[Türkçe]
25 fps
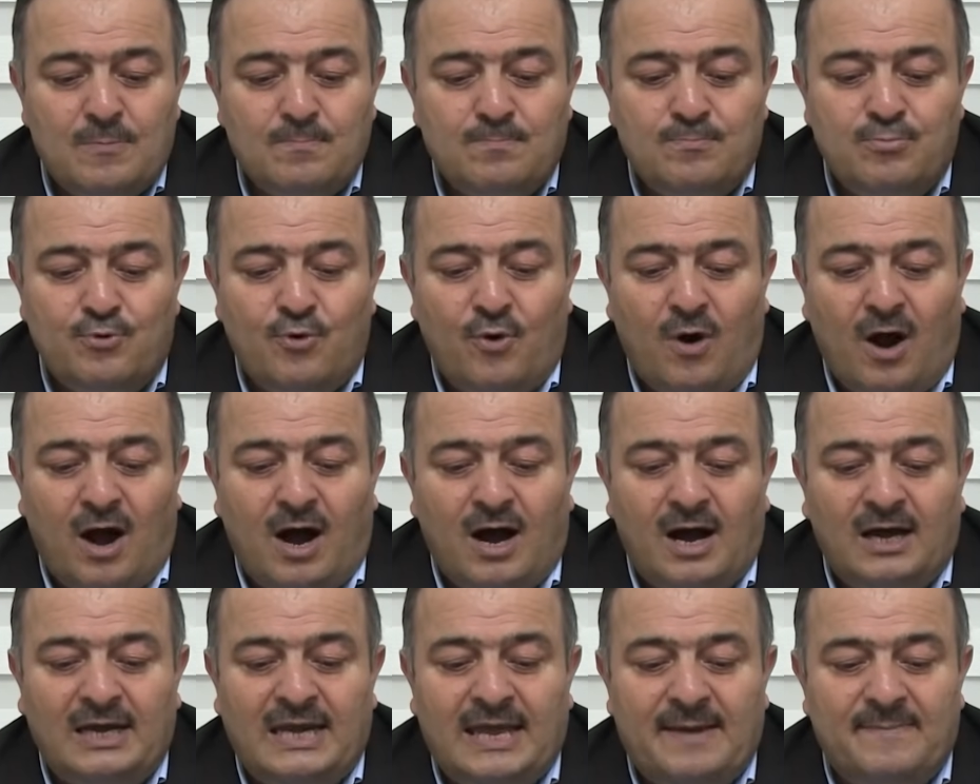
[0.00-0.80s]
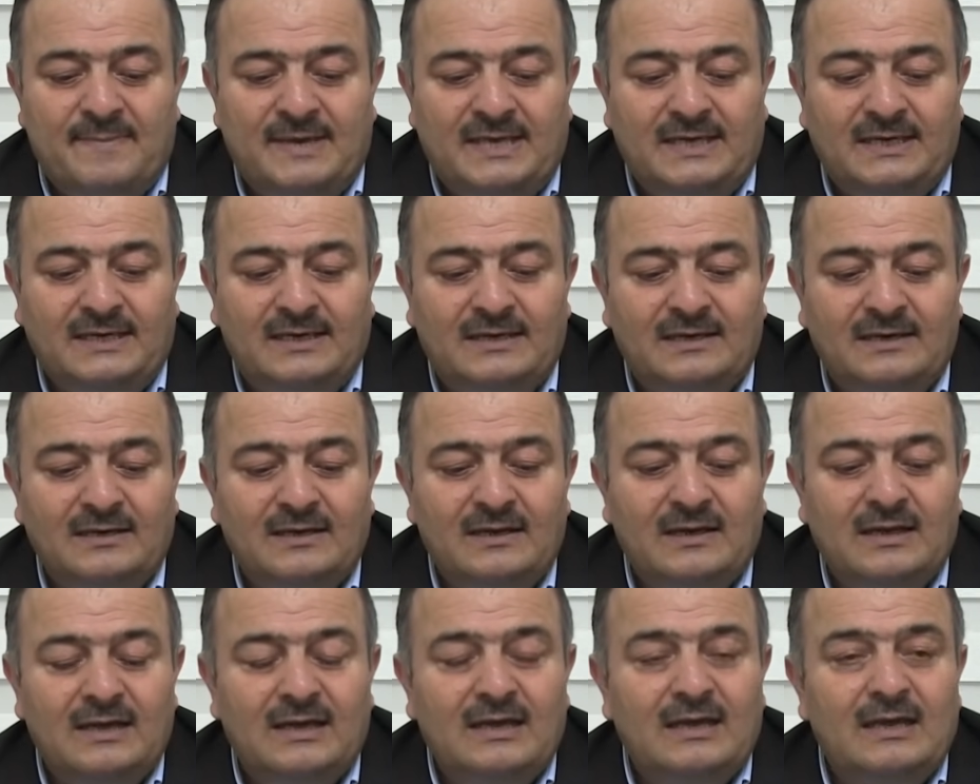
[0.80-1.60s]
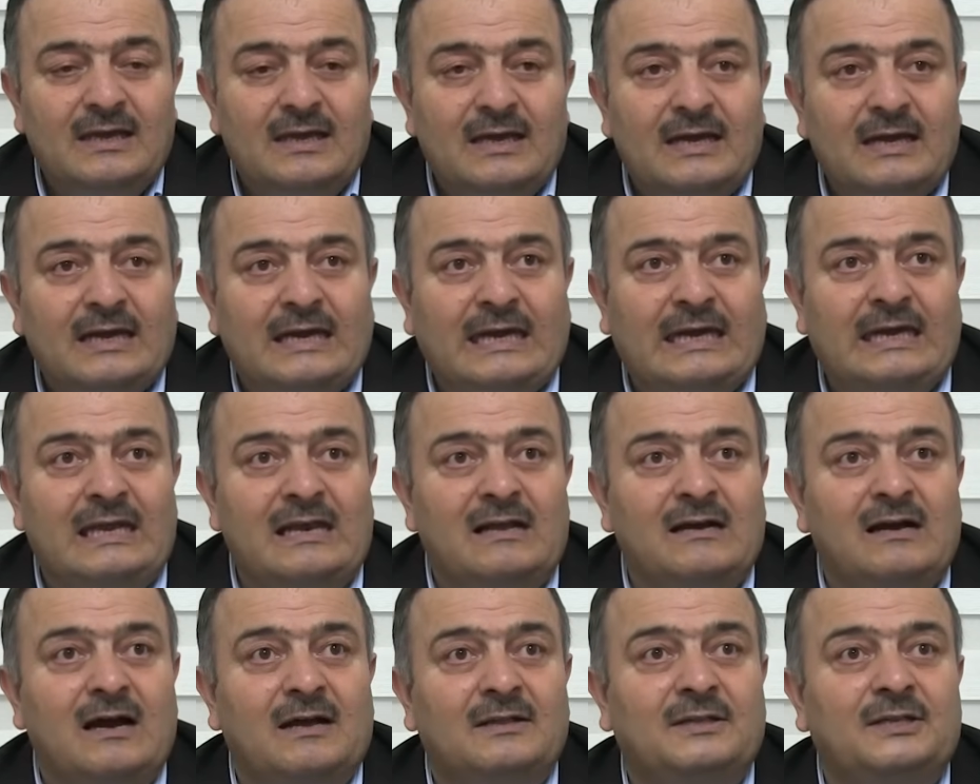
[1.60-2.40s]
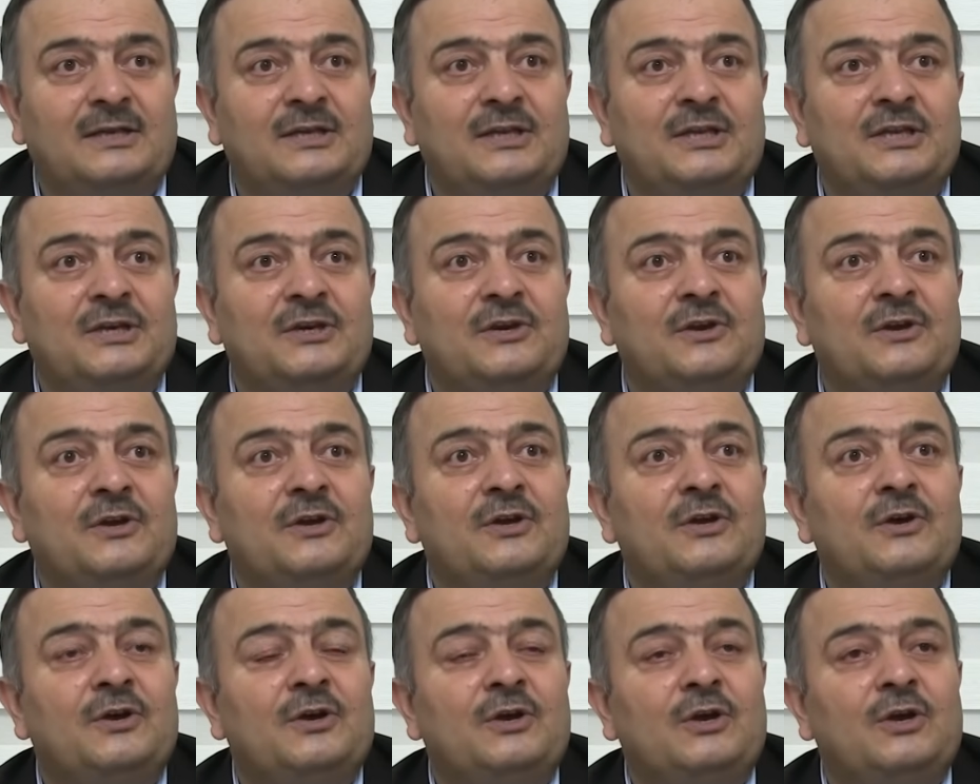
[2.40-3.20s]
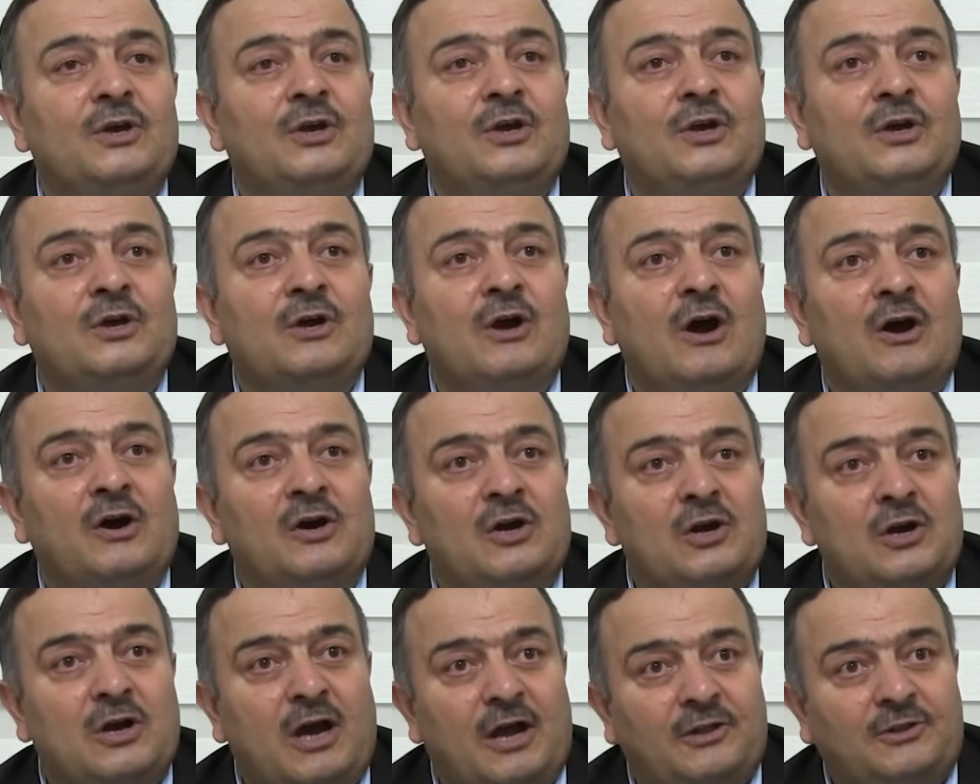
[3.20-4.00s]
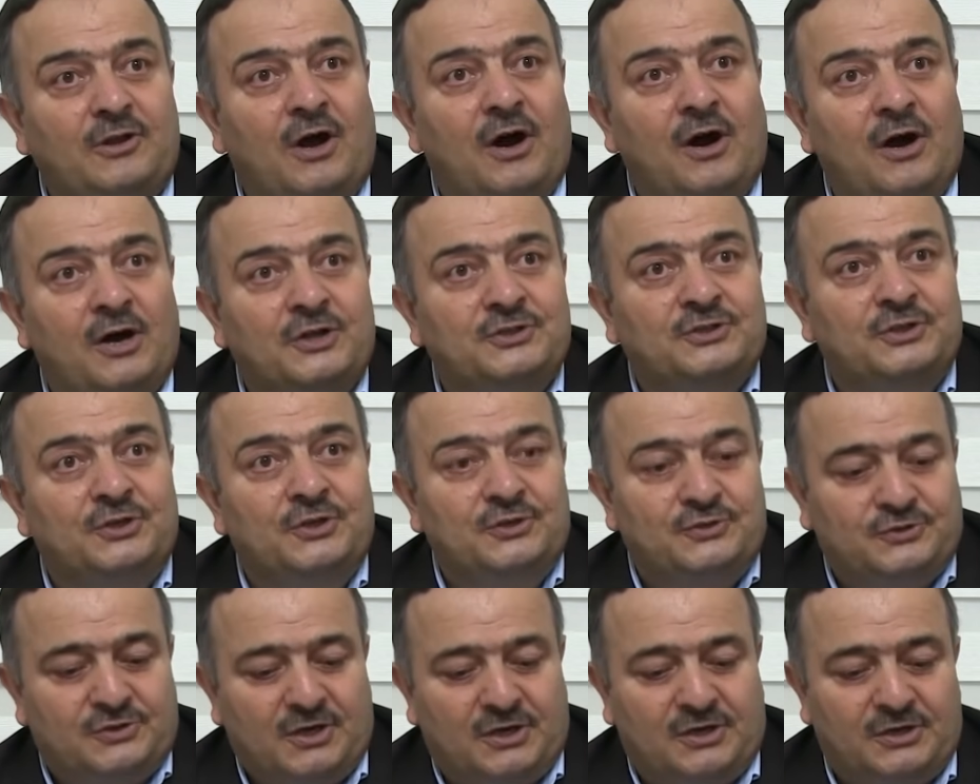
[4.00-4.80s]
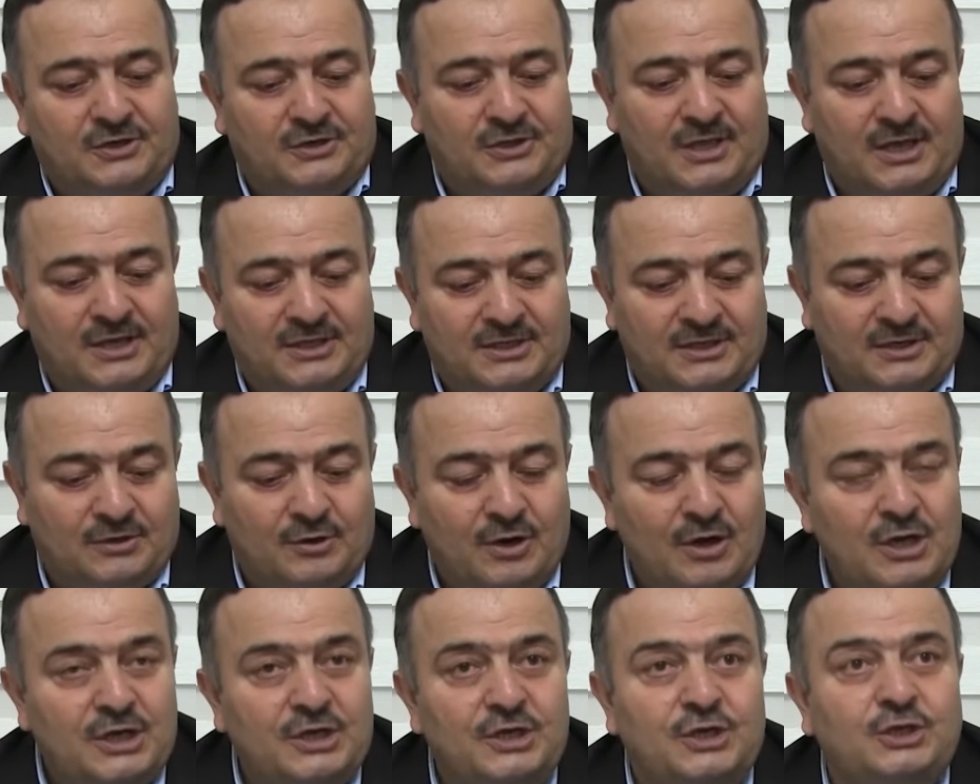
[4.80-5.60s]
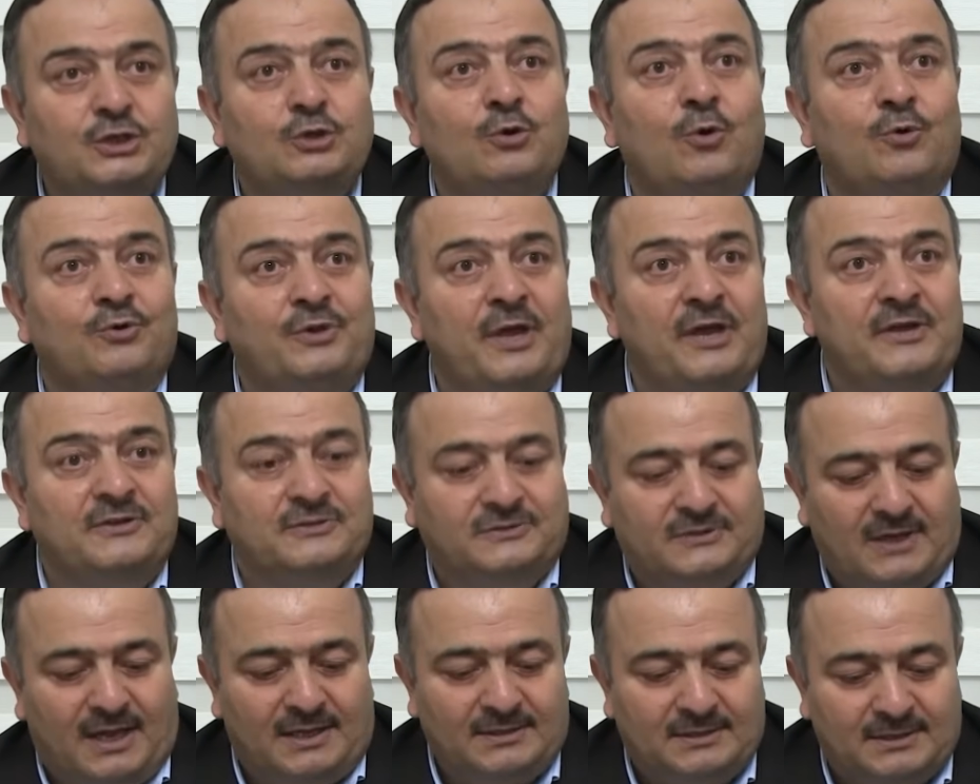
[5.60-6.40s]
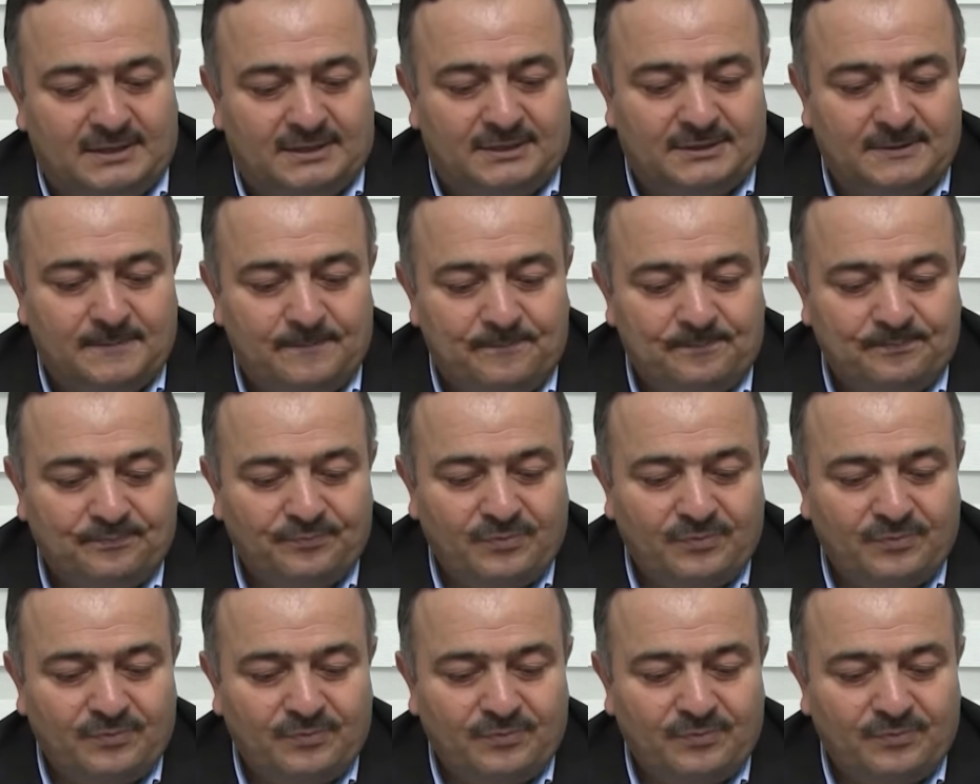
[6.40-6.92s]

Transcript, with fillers: bu alemin hilkatinin, e, hılkat ağacının çekirdeğidir. İşte o da insandır.